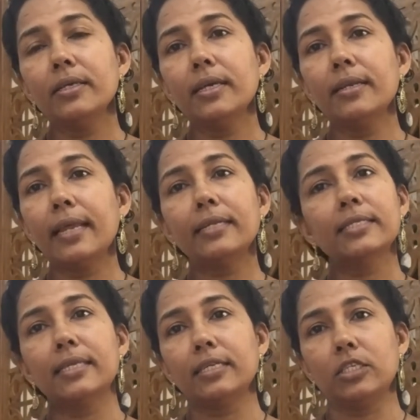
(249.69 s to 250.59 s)
ये नेट
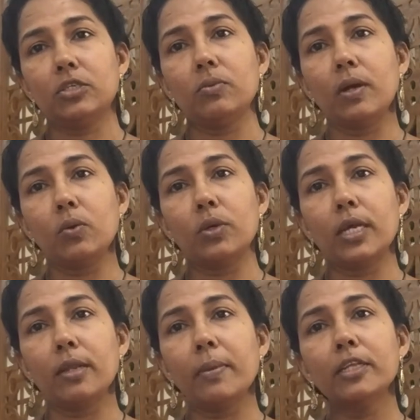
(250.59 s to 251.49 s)
सेट वालों
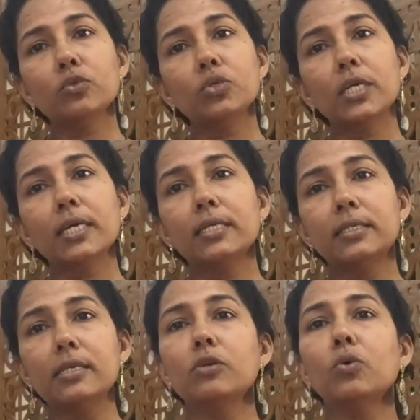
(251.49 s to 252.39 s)
के लिए मैंने सोचा
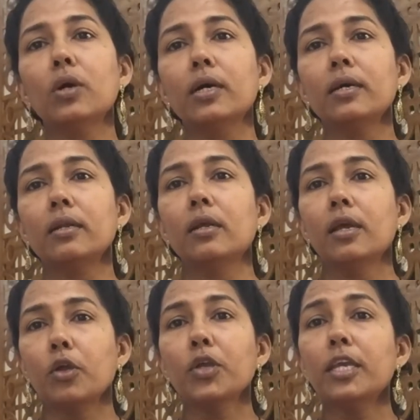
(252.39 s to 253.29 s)
किसी को अगर
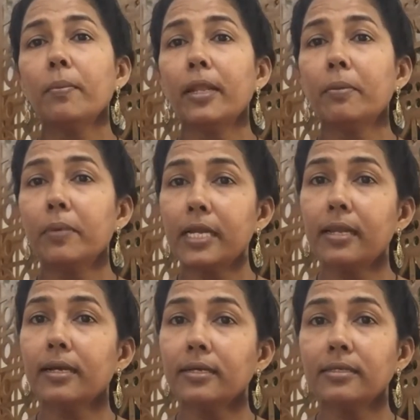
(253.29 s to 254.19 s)
क्योंकि ये मैंने बड़ी
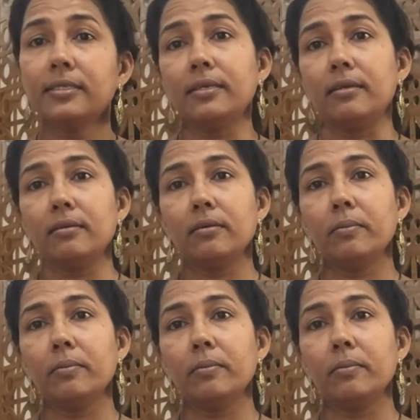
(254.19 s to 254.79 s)
लगन से